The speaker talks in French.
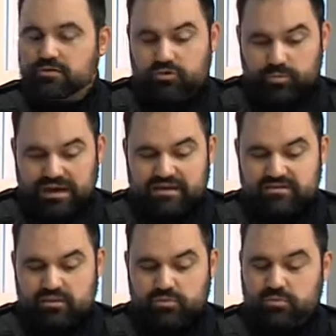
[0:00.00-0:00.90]
Donc, par
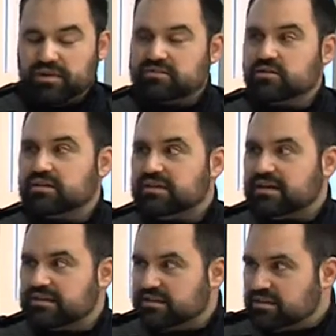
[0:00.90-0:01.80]
exemple, une personne qui est
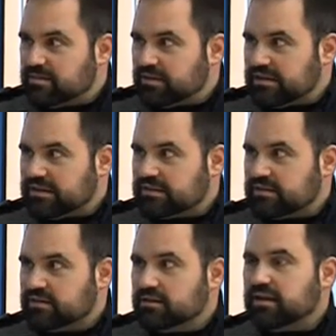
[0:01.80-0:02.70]
en état d'ébriété,
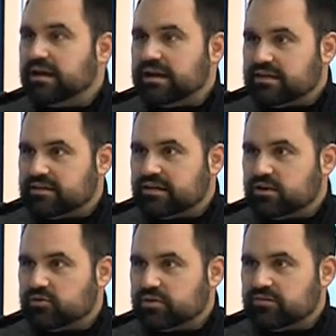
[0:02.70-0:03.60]
à
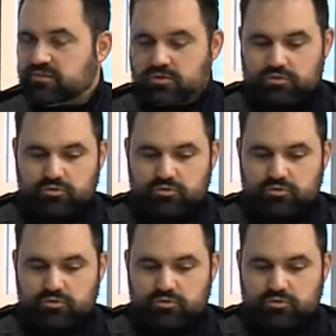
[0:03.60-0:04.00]
l'intérieur d'un avion.